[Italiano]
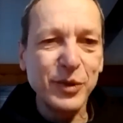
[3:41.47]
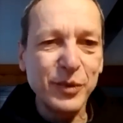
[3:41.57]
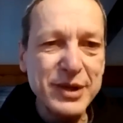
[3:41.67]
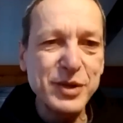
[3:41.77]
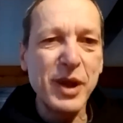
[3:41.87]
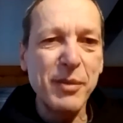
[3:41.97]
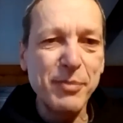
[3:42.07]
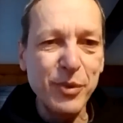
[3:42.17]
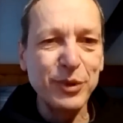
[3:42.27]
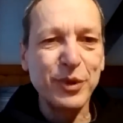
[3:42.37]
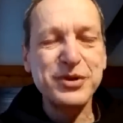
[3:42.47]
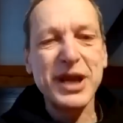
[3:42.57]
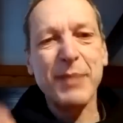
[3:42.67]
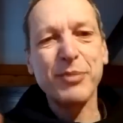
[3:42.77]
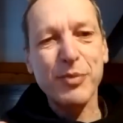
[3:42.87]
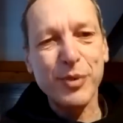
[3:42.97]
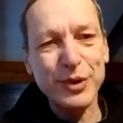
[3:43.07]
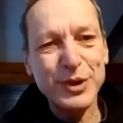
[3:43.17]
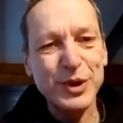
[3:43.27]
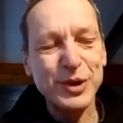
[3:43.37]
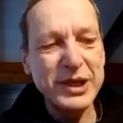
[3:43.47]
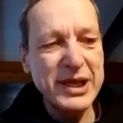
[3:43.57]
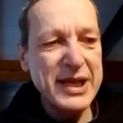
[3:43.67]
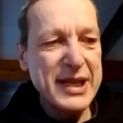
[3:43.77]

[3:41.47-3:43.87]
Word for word: Questo è il punto, c'è la proporzione